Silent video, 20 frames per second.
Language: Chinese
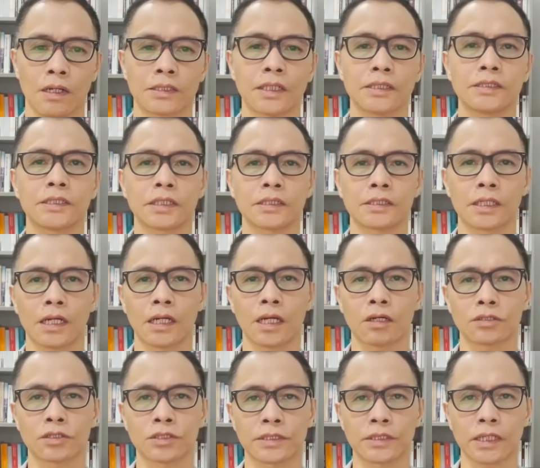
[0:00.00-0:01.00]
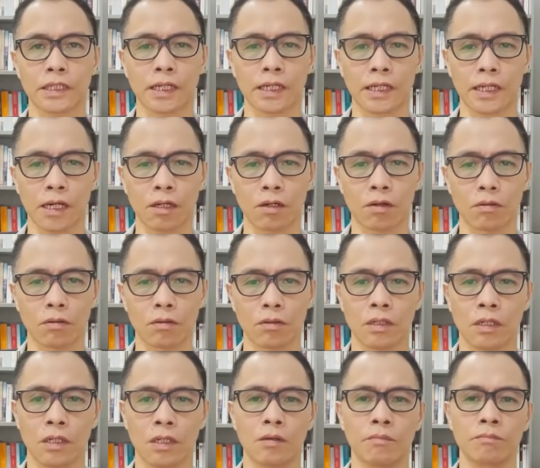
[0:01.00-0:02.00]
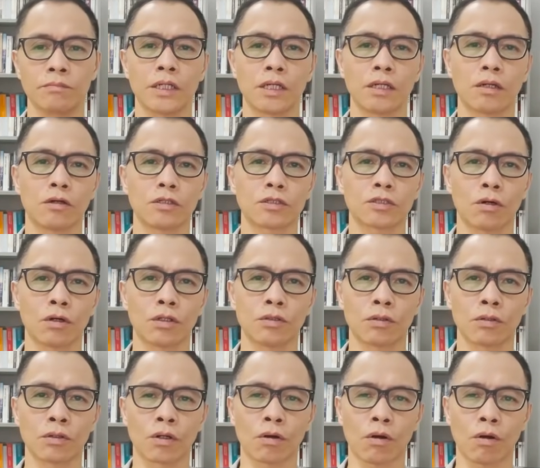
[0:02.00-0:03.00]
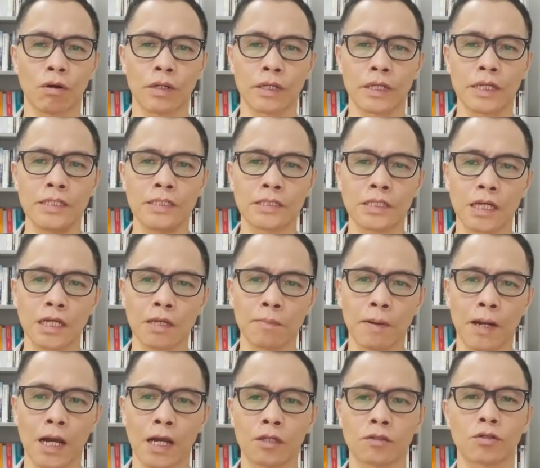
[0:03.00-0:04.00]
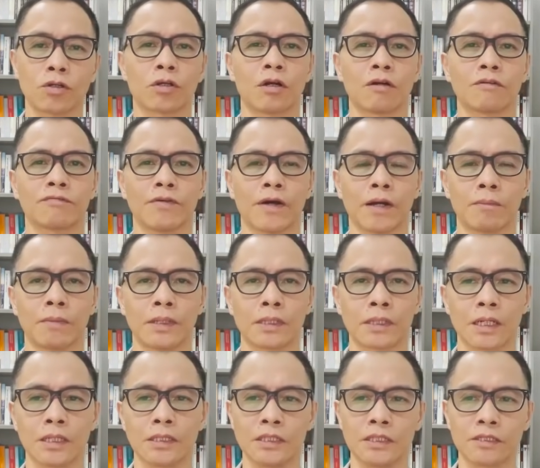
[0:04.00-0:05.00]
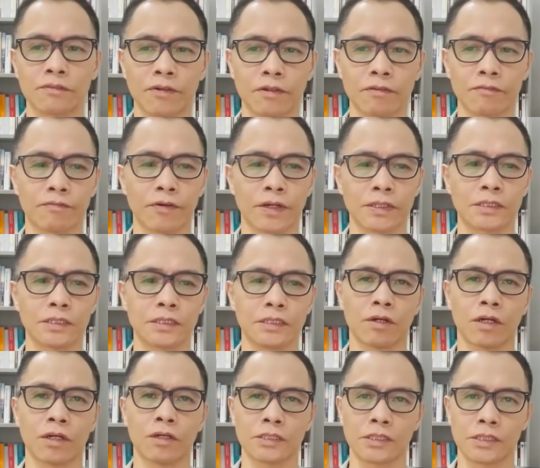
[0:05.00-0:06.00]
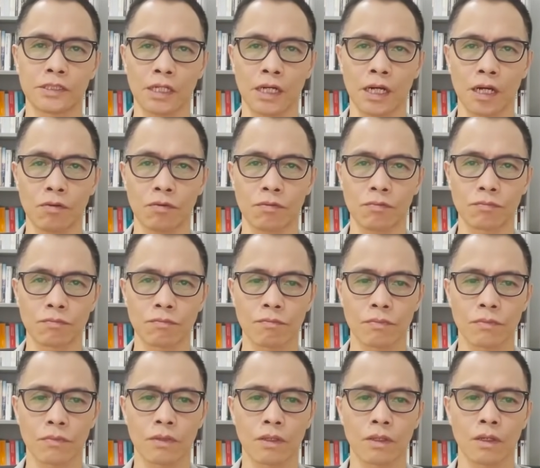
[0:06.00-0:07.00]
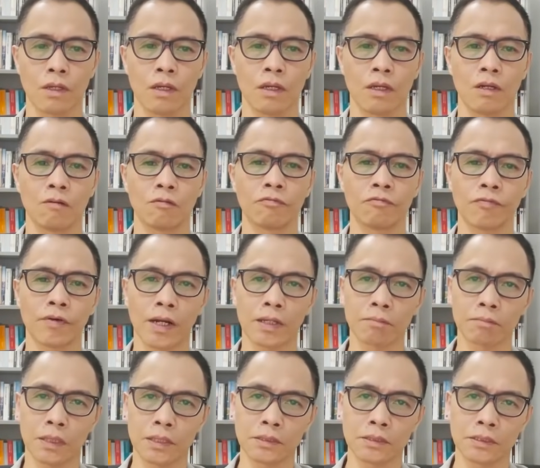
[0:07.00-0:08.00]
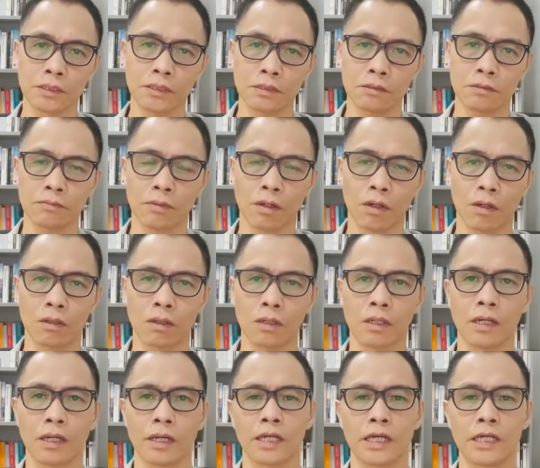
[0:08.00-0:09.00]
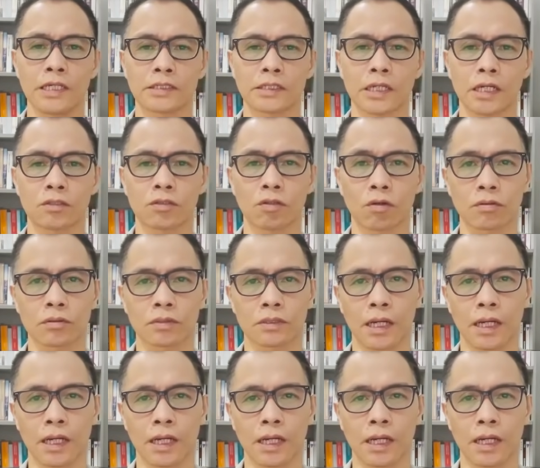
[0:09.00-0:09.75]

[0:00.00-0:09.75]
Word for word: 新政治是一个全新的格局，不应该再用过去建制派对抗泛民的2分法思维去思考。泛民消亡，建制独大，